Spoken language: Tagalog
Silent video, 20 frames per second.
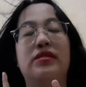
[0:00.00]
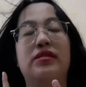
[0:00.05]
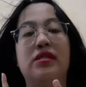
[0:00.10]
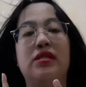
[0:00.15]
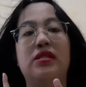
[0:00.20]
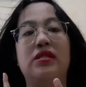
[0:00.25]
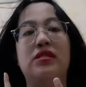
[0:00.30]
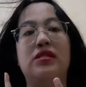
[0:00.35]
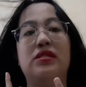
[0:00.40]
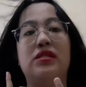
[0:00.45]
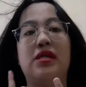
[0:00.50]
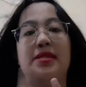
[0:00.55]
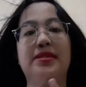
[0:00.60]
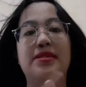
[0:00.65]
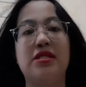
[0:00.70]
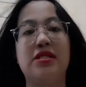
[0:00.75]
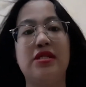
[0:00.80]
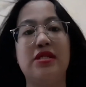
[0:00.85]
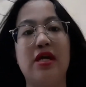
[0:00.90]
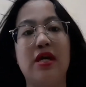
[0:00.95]
si
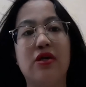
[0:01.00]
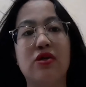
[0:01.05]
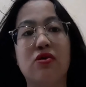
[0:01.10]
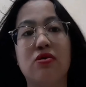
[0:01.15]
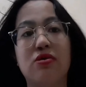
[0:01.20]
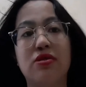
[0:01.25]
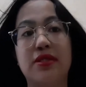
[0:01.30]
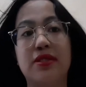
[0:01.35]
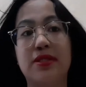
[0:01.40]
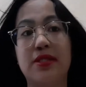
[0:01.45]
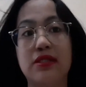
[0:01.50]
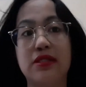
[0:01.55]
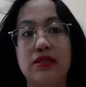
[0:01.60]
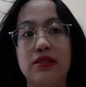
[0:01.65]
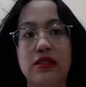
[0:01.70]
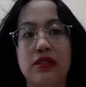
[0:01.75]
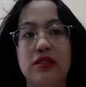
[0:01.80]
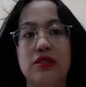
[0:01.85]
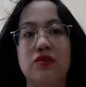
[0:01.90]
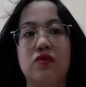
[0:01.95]
Ate Yen
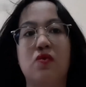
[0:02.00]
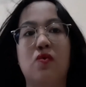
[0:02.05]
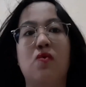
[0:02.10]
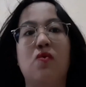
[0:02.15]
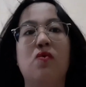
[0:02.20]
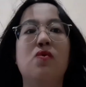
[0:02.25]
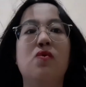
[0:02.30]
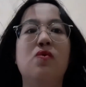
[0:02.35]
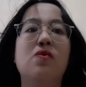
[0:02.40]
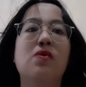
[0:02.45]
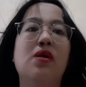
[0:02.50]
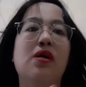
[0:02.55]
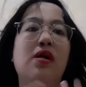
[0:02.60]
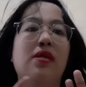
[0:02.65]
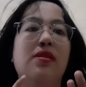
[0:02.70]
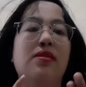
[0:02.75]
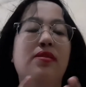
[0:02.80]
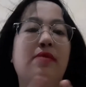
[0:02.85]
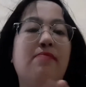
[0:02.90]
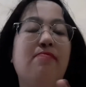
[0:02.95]
Constantino,
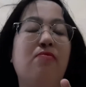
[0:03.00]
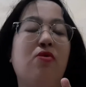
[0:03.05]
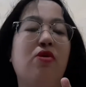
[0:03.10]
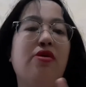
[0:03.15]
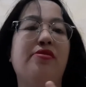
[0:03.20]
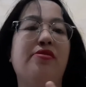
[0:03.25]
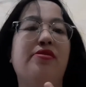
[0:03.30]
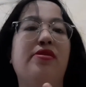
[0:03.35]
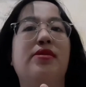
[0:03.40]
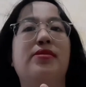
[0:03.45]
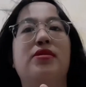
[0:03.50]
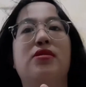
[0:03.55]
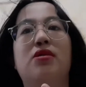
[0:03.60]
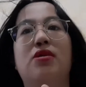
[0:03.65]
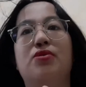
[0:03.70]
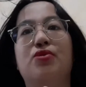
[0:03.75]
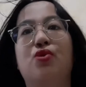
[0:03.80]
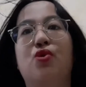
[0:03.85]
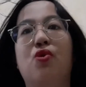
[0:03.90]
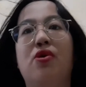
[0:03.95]
Temuera de
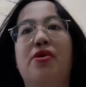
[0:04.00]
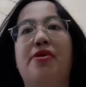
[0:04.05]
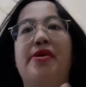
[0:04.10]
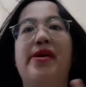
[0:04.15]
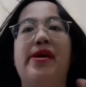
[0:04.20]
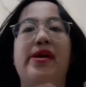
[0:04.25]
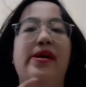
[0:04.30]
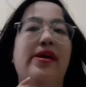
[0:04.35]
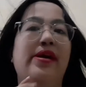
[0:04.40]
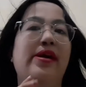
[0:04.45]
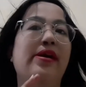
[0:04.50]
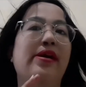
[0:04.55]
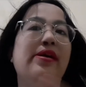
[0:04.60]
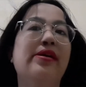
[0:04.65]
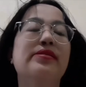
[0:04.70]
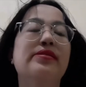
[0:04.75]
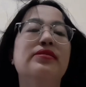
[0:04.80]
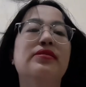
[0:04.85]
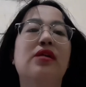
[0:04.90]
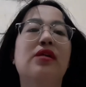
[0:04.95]
la Torre,
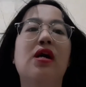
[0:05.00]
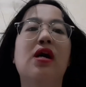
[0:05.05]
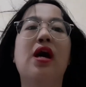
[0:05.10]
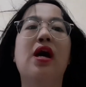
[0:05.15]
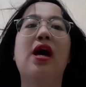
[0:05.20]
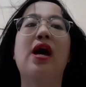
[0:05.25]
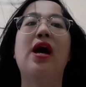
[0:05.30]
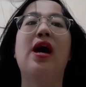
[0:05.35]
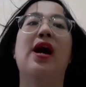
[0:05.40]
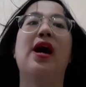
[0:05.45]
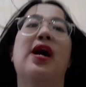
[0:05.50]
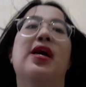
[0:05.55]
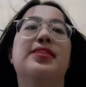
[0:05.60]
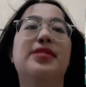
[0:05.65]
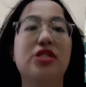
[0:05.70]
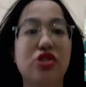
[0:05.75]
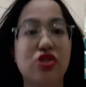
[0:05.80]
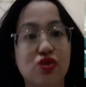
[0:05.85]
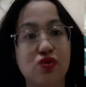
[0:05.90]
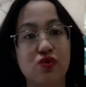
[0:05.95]
and
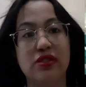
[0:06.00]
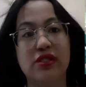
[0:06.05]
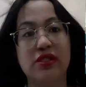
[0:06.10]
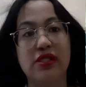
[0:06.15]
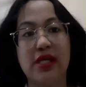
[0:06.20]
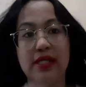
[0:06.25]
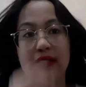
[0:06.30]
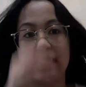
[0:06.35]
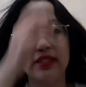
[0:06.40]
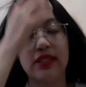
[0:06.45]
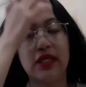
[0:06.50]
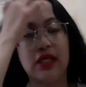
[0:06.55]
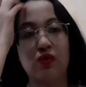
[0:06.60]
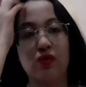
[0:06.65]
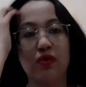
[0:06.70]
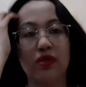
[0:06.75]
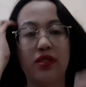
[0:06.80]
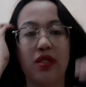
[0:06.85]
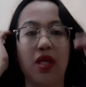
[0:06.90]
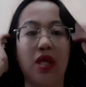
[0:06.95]
Ate Julie Ann
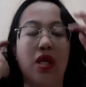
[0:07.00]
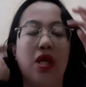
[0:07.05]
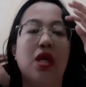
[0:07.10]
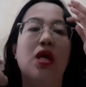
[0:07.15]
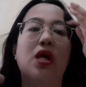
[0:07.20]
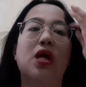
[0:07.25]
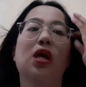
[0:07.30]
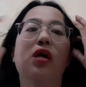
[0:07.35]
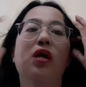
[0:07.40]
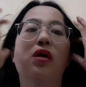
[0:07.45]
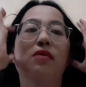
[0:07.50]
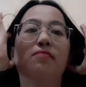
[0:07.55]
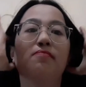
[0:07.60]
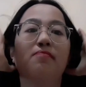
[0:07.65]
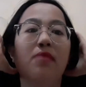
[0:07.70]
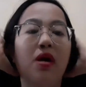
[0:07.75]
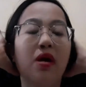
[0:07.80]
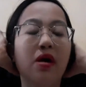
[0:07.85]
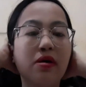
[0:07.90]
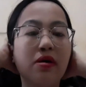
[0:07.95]
Sanchez.
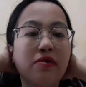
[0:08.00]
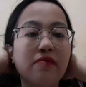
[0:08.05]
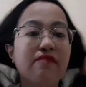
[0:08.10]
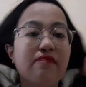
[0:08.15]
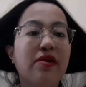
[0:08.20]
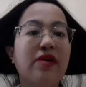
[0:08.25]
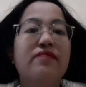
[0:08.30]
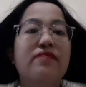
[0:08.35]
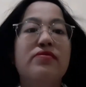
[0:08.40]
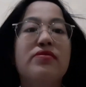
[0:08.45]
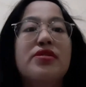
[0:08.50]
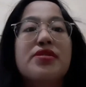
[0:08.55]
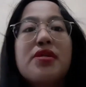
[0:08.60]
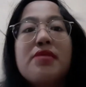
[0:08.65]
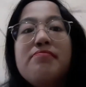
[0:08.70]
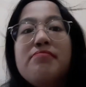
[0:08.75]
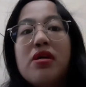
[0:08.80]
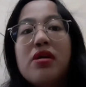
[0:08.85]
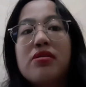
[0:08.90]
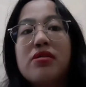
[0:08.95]
Ang favorite
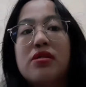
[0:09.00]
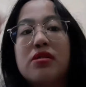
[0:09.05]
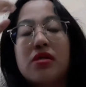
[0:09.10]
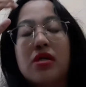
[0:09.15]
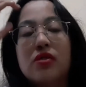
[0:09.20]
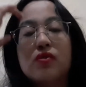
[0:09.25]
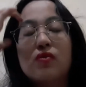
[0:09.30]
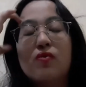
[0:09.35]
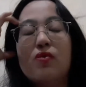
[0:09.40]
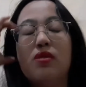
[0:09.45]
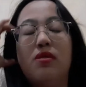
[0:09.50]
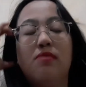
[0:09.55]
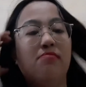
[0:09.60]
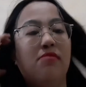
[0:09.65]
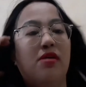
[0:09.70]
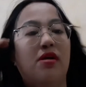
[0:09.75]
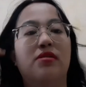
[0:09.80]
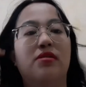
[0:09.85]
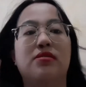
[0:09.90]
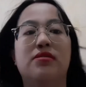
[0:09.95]
American ko
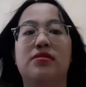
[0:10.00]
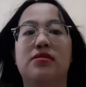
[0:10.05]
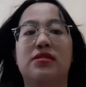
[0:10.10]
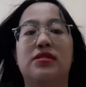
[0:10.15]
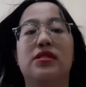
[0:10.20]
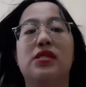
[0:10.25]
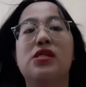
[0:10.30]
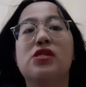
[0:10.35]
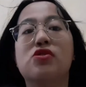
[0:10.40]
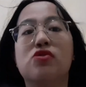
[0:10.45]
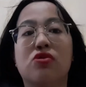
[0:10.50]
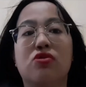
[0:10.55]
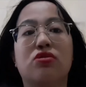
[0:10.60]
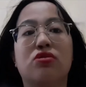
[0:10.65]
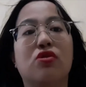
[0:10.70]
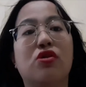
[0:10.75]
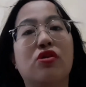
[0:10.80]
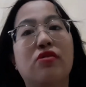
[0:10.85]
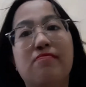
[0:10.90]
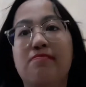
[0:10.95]
naman,
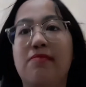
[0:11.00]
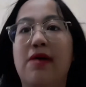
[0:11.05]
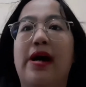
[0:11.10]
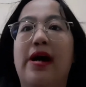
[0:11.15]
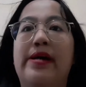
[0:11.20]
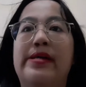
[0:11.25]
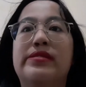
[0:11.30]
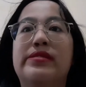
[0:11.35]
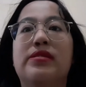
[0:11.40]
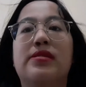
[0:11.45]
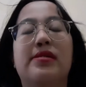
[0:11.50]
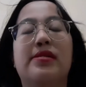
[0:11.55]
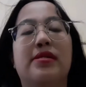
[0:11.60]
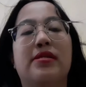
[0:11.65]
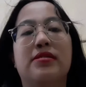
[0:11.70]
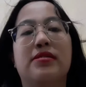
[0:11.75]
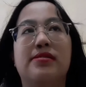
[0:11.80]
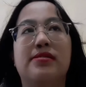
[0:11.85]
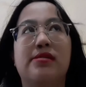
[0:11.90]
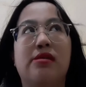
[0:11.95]
singers or band,
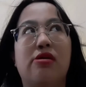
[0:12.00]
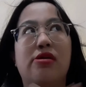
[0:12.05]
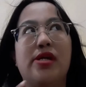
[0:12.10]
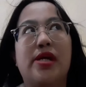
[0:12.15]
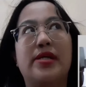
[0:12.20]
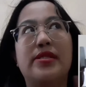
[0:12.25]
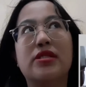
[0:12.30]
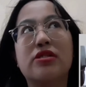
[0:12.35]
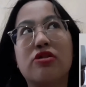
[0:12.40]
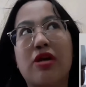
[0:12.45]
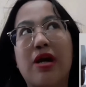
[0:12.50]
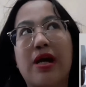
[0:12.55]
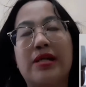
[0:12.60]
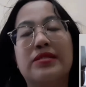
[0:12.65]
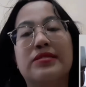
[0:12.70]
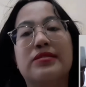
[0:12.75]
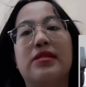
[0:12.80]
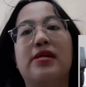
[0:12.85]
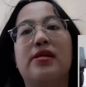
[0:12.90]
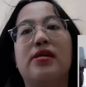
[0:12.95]
is si Ariana
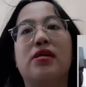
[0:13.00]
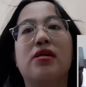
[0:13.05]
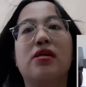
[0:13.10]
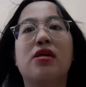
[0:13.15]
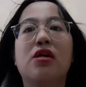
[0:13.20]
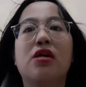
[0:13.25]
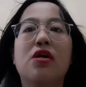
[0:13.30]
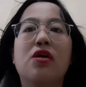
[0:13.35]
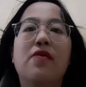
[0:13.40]
Grande,